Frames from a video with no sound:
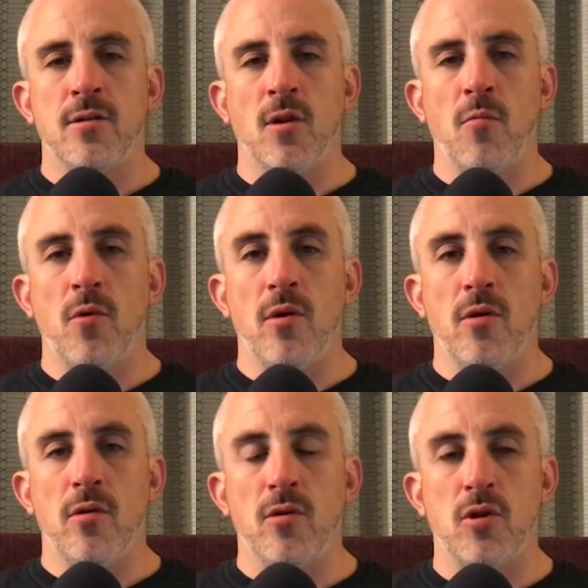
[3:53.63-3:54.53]
semble
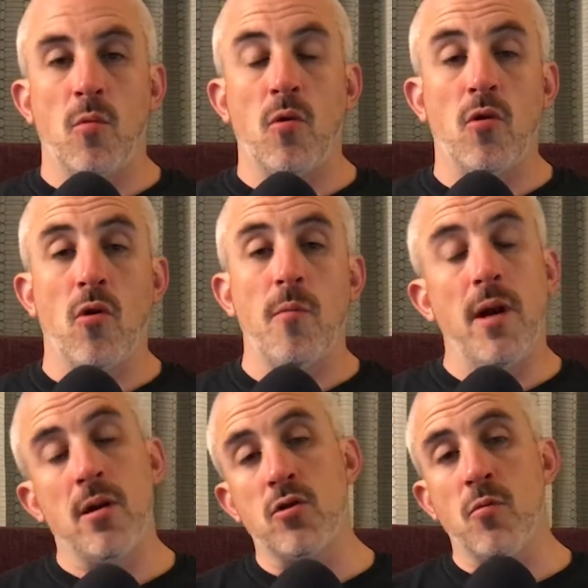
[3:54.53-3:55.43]
semble encore
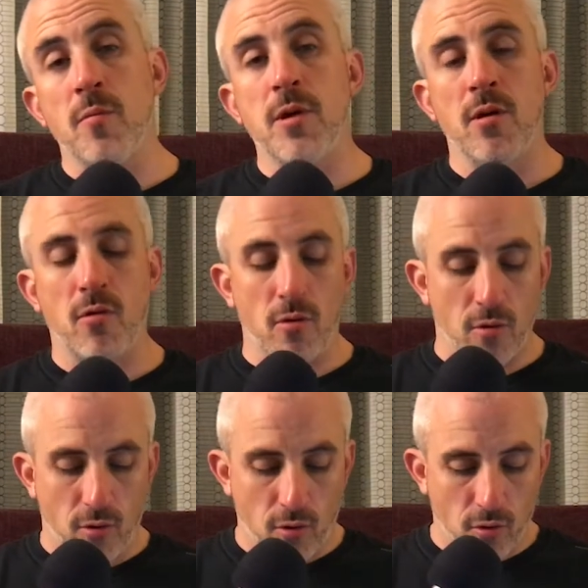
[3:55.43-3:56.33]
bah, largement meilleure
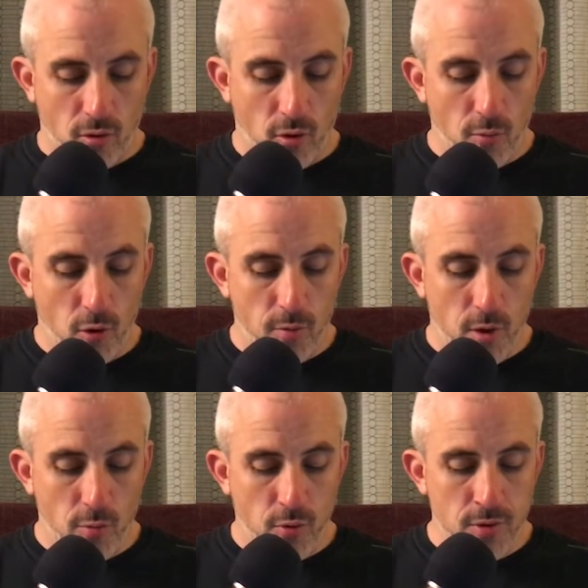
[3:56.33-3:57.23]
que, le
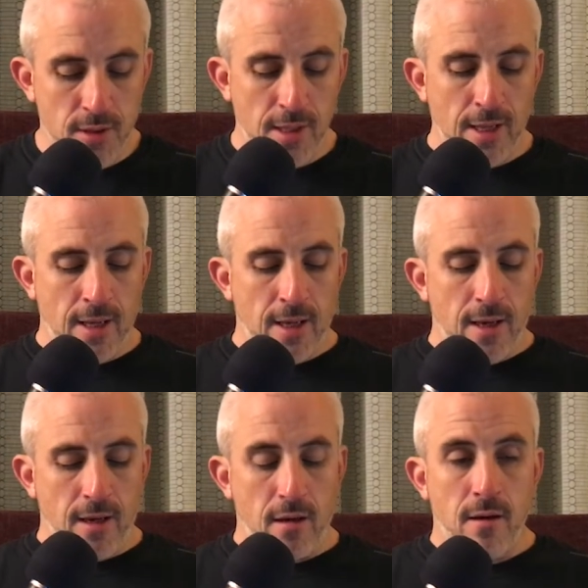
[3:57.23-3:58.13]
premier opus
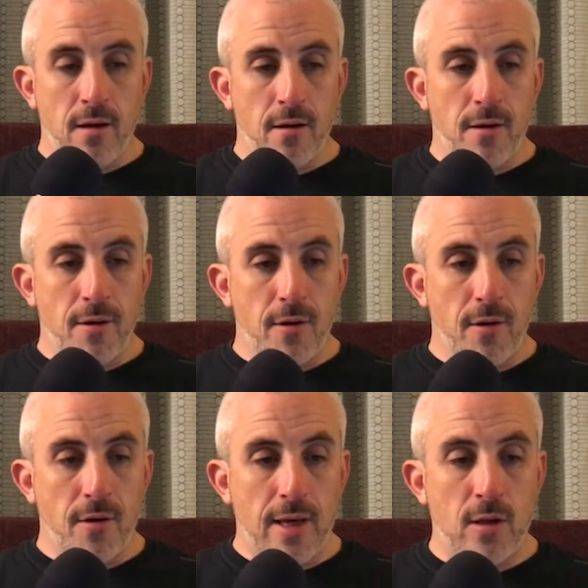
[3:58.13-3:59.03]
et,
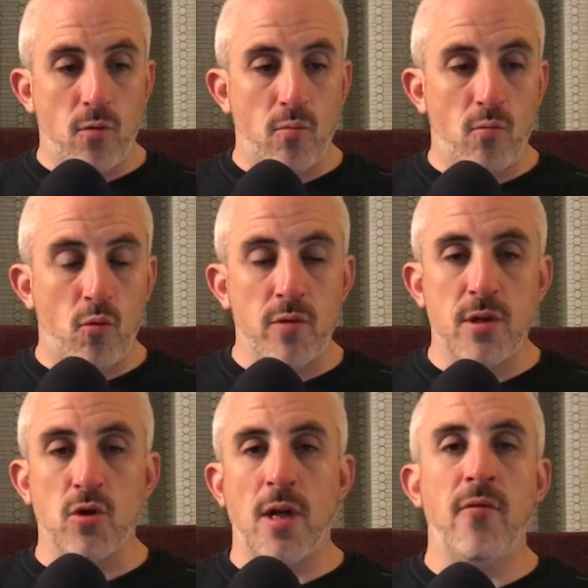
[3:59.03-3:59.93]
tous
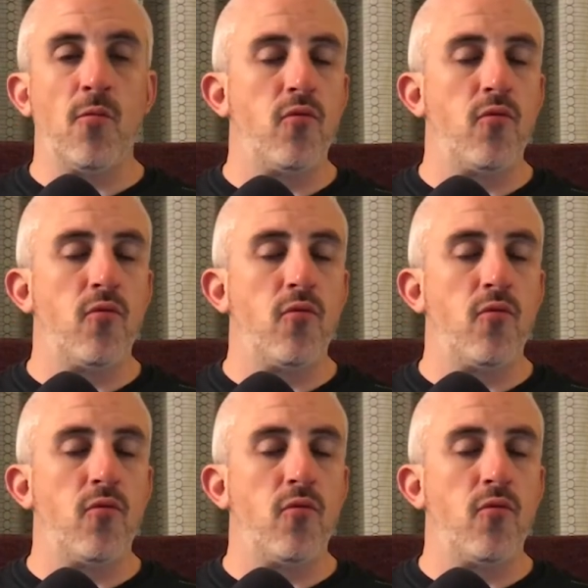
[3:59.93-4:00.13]
ces jeux-là